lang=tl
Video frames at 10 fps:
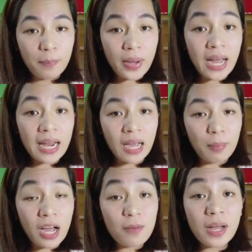para
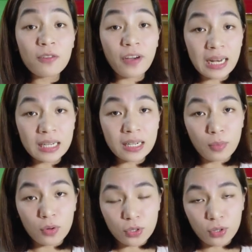makapag-file ka
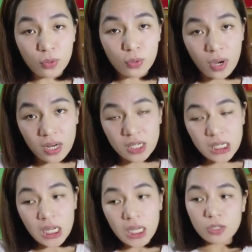ng motion to
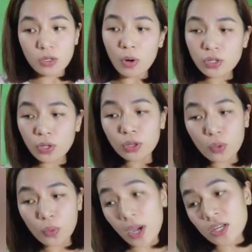quash. So, motion
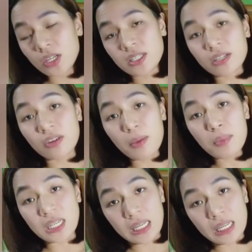to quash is a
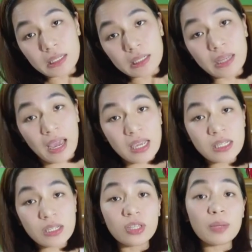remedy,
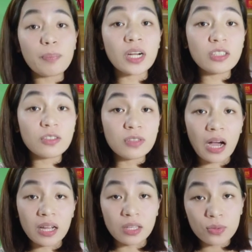guys, on the part of the
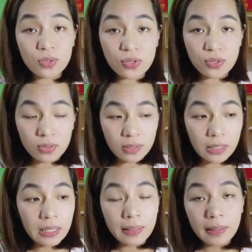accused,
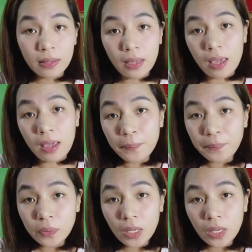okay,